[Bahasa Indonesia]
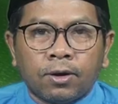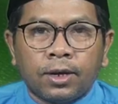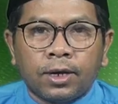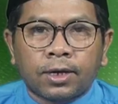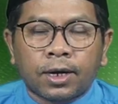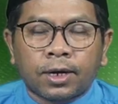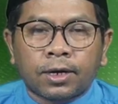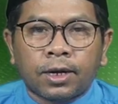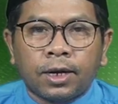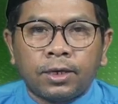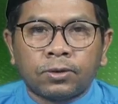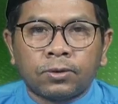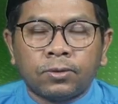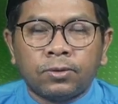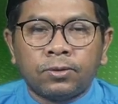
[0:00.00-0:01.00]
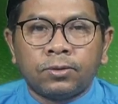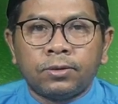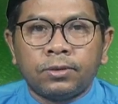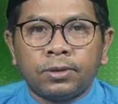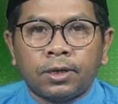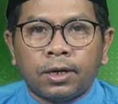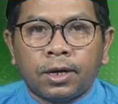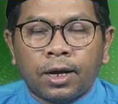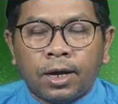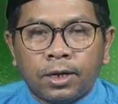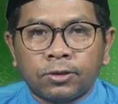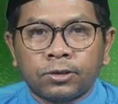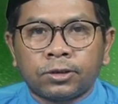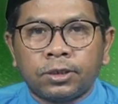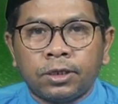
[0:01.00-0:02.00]
Oleh karena itu,
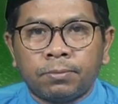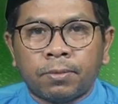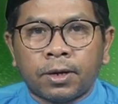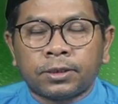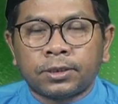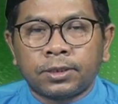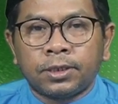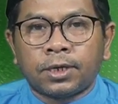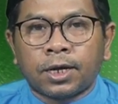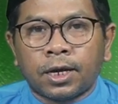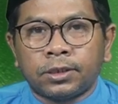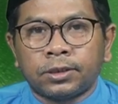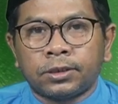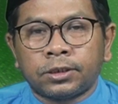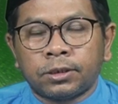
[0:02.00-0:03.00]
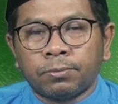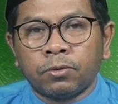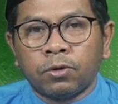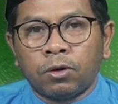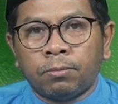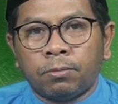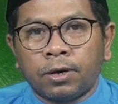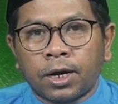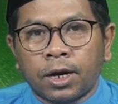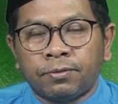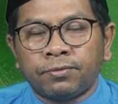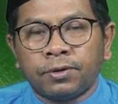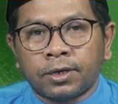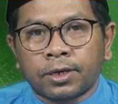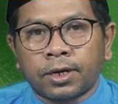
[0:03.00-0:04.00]
harus dipastikan sebelum
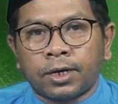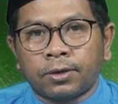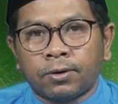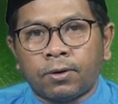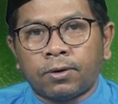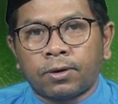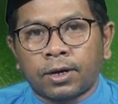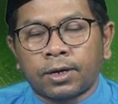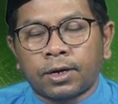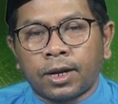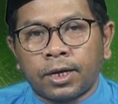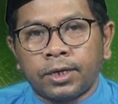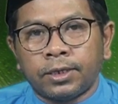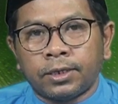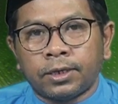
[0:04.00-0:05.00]
mengafirkan orang lain